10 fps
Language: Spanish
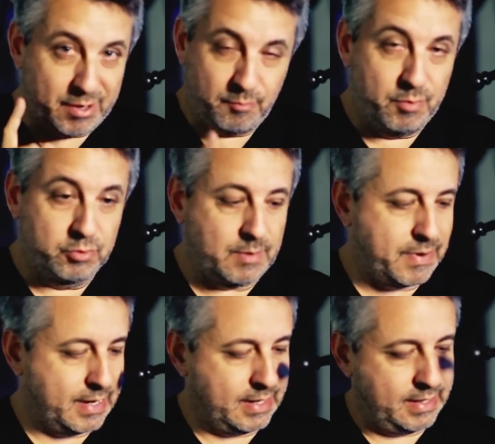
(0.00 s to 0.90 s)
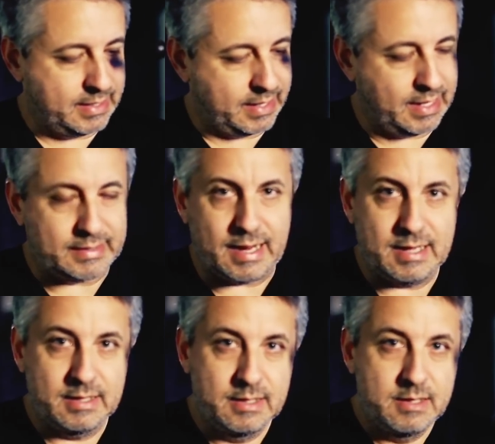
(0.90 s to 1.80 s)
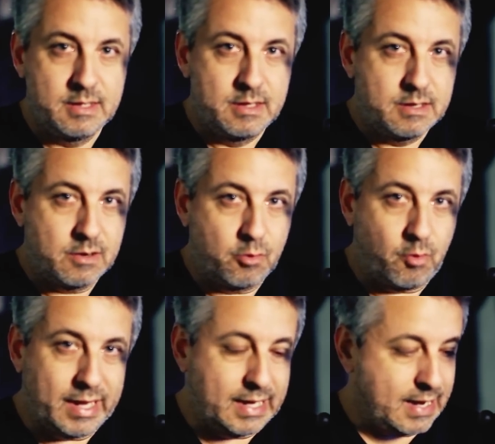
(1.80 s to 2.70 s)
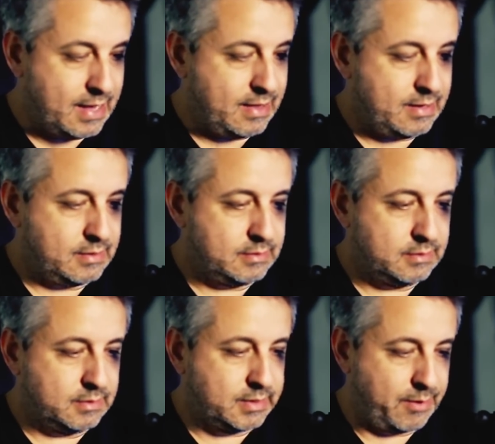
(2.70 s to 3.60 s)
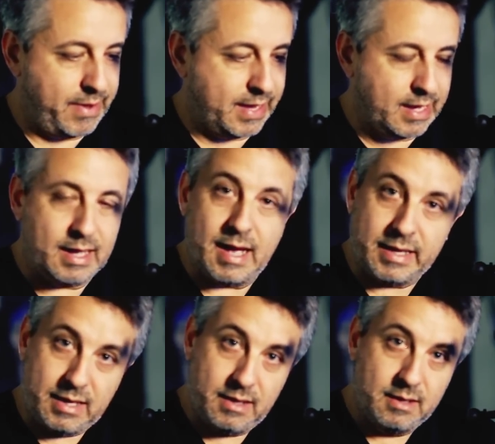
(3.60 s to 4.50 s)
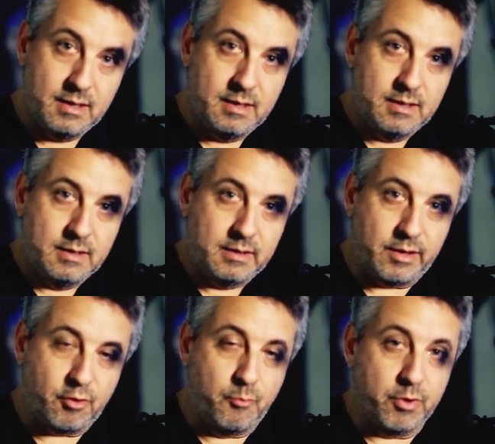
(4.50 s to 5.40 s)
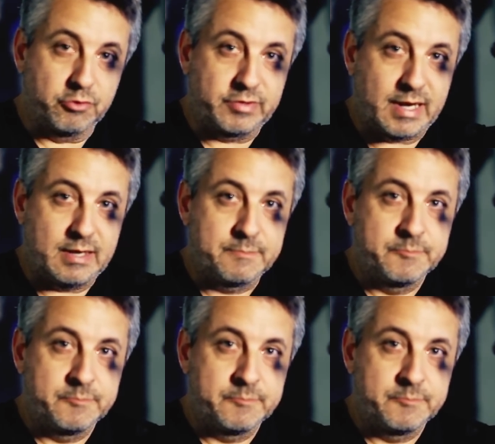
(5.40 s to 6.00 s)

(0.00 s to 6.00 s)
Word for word: menos me gusta para nada es que aquí atrás no hay nada que venga aquí que yo lo pueda usar